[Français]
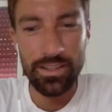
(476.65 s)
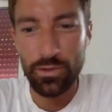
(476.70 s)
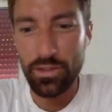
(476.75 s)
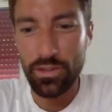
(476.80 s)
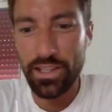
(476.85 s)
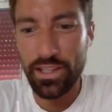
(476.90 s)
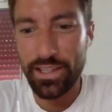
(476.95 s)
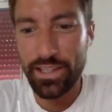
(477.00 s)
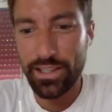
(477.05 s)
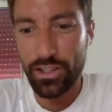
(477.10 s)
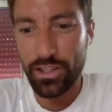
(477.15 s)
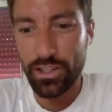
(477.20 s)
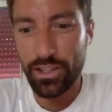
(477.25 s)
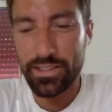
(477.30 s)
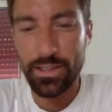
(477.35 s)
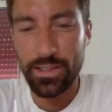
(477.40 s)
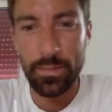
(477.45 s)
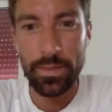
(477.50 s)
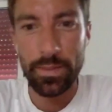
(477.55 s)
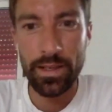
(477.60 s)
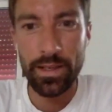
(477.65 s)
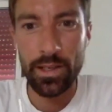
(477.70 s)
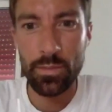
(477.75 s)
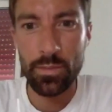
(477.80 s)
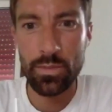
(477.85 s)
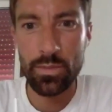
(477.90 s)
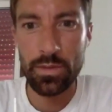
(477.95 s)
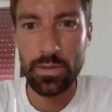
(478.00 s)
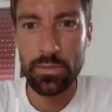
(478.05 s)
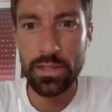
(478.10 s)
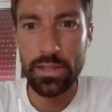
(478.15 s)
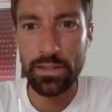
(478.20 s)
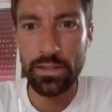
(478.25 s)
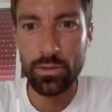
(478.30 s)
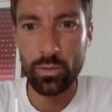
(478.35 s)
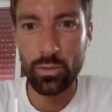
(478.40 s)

une anecdote sympa et puis peut-être